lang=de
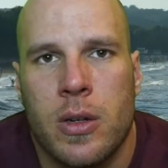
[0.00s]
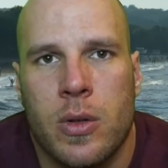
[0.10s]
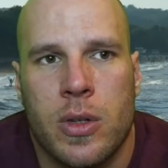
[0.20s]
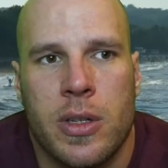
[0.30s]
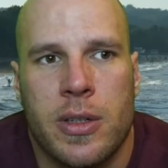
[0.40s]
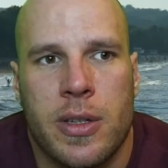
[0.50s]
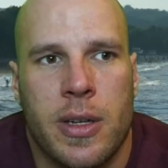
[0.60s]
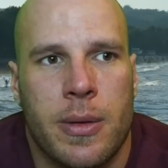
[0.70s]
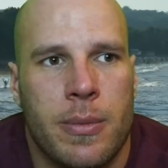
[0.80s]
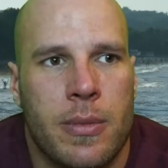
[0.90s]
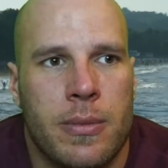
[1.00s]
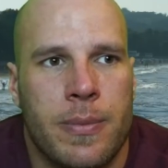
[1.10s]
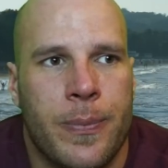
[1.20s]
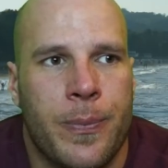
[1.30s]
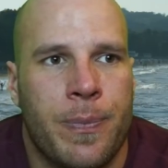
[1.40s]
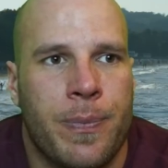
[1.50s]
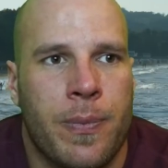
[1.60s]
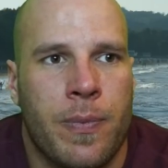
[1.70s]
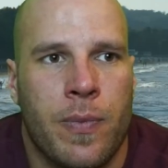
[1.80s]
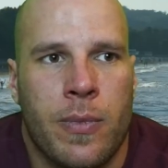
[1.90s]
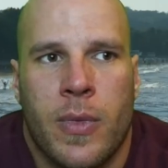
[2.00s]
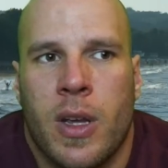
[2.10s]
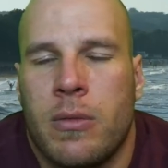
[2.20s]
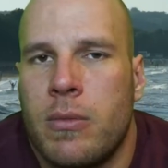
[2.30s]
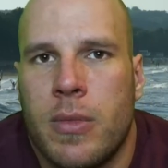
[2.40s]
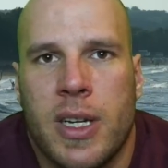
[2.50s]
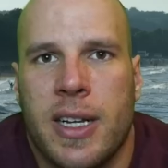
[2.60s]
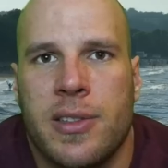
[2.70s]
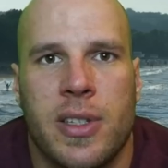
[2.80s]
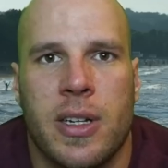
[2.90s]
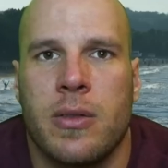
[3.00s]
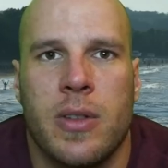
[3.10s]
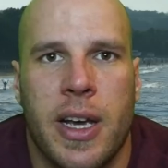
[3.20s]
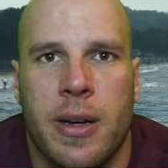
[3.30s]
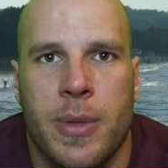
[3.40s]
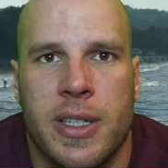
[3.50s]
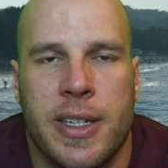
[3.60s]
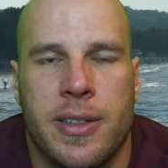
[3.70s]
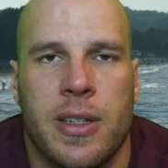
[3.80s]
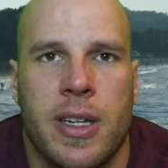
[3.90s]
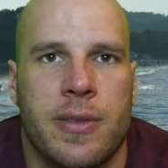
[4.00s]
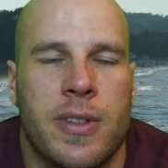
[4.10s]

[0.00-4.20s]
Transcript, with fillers: Und ähm, man kann sich dann gerne mal testen lassen.